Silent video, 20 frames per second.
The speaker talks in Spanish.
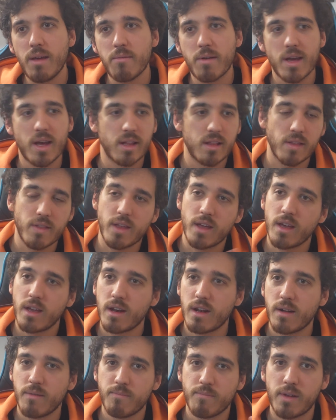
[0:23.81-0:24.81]
Vais a
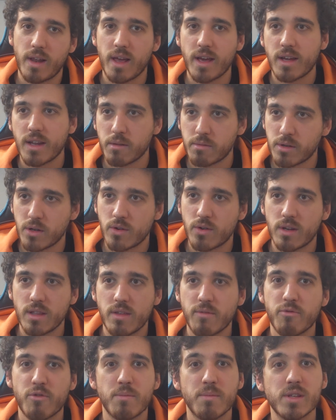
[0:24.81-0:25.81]
tener la descripción en
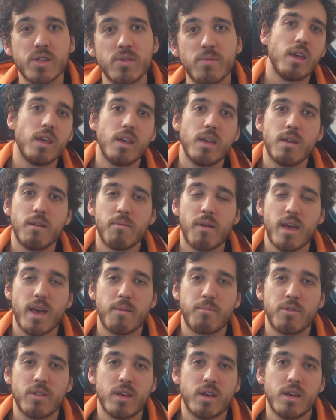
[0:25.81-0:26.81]
información y vais a
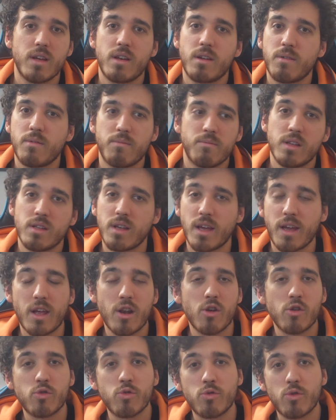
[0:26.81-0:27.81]
poder seguir
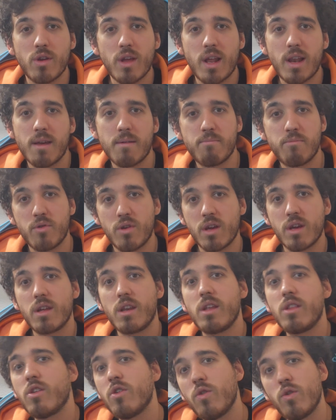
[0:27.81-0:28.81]
los tutoriales por
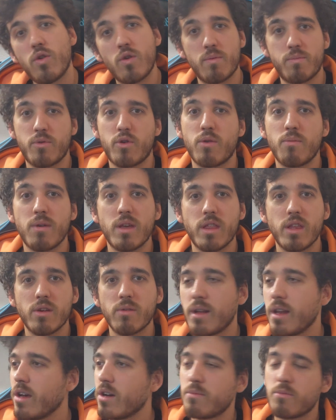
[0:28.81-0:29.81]
escrito o por vídeo,
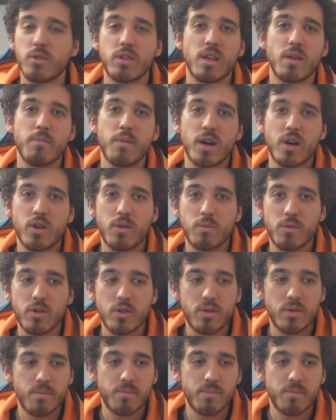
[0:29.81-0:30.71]
¿vale? Como estéis más cómodos.